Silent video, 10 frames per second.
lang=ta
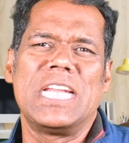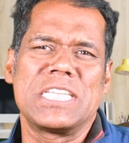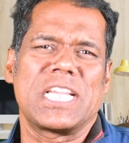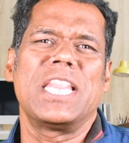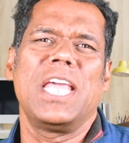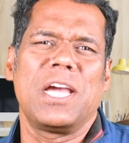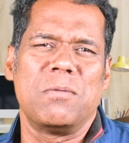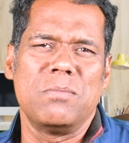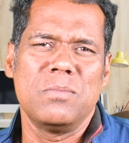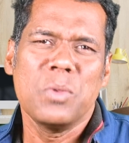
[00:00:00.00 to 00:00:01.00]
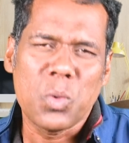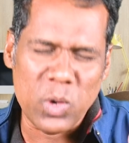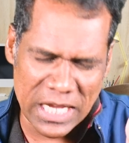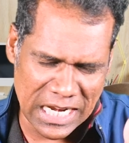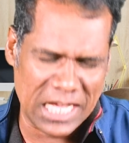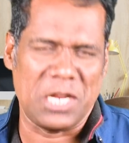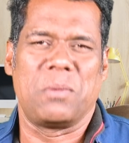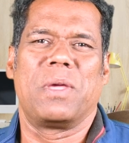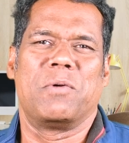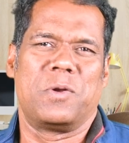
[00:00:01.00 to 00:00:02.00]
என்ற சந்தேகம் உங்க
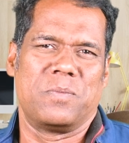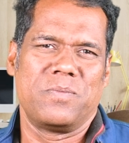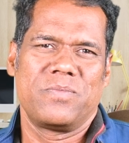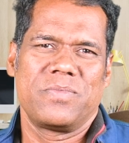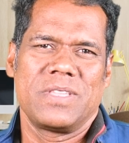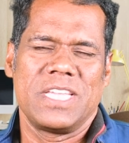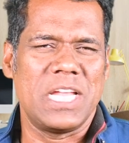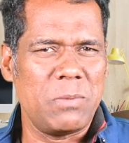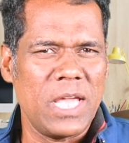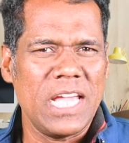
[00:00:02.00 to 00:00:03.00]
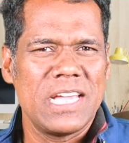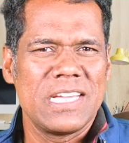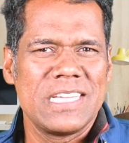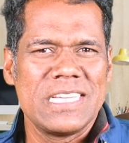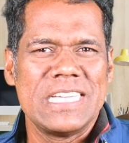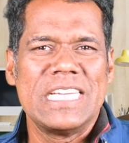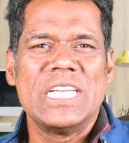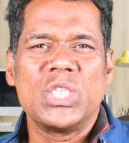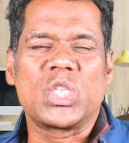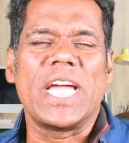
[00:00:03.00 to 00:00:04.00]
எல்லாருக்குமே வரும் எனவே
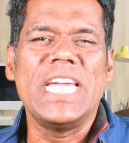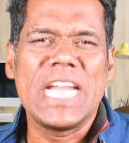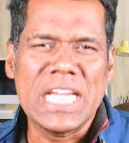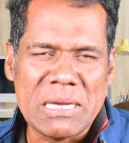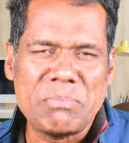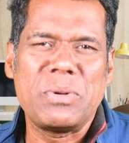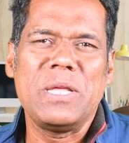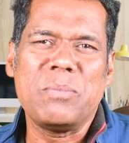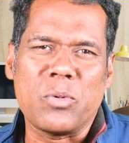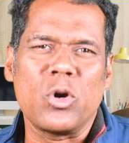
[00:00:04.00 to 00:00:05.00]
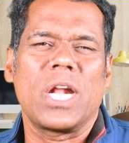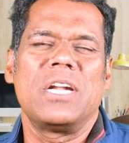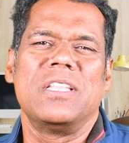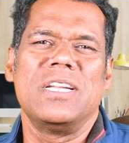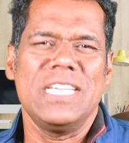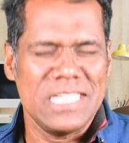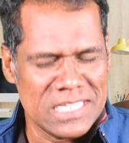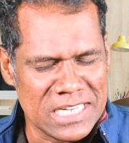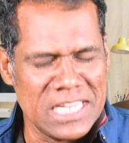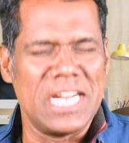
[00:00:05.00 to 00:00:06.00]
சைனா எப்படி போராடுதுன்னு
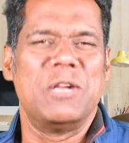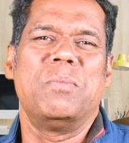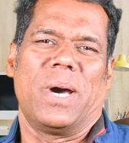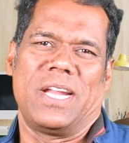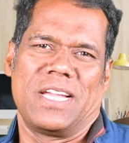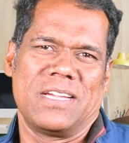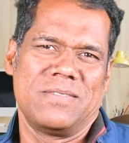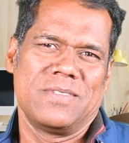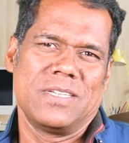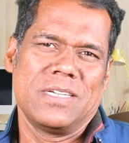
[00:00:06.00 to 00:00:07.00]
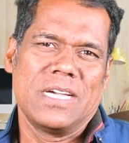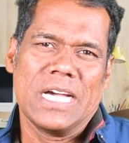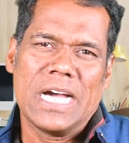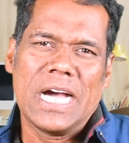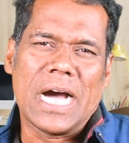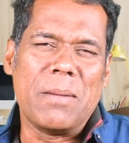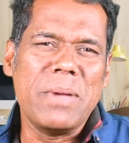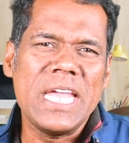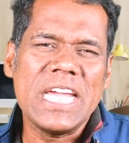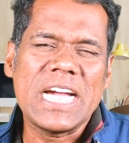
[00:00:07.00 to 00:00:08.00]
நீங்களும் பாருங்க
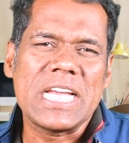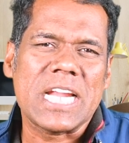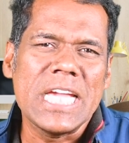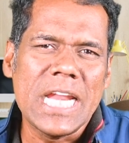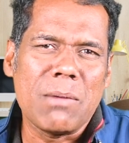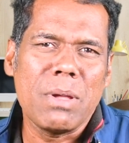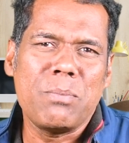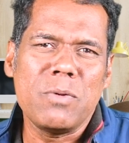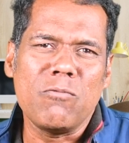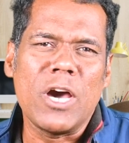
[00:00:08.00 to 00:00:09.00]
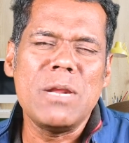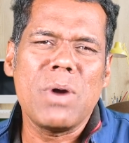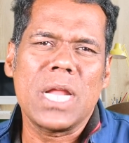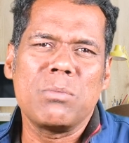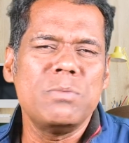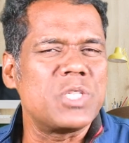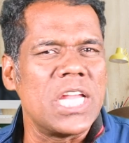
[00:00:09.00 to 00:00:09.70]
அமெரிக்க ரயில் அமைப்பும் வருமானமும்